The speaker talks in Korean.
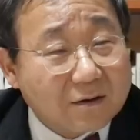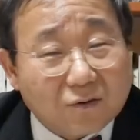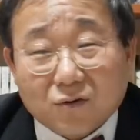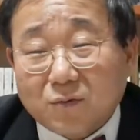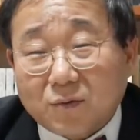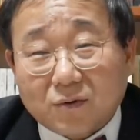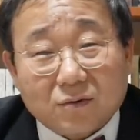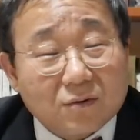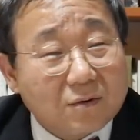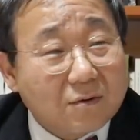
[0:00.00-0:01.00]
근데
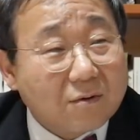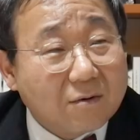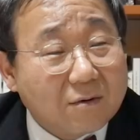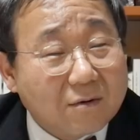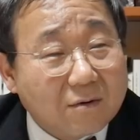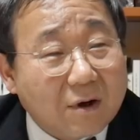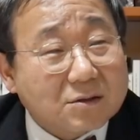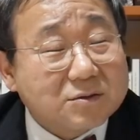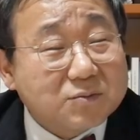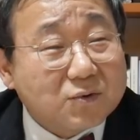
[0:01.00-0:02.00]
그러면 뭐
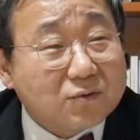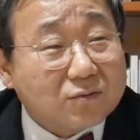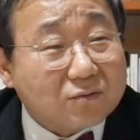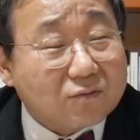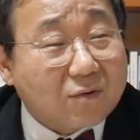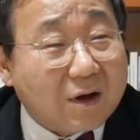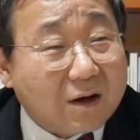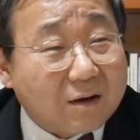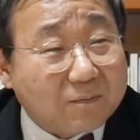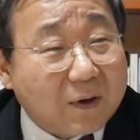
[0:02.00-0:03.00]
황심소는
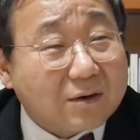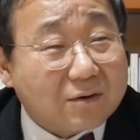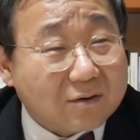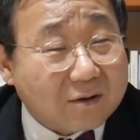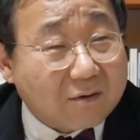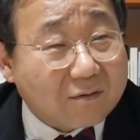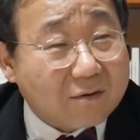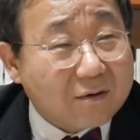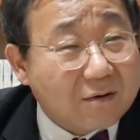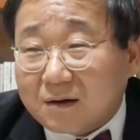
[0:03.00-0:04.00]
누가 패널로 나오고